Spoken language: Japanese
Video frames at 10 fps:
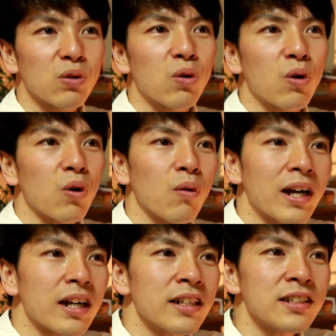
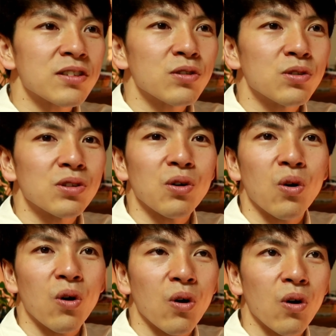分かりやすく言う
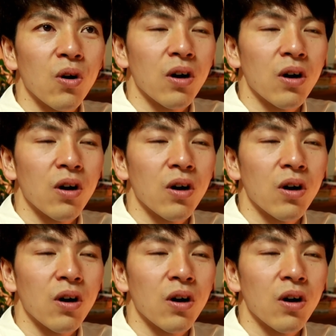と、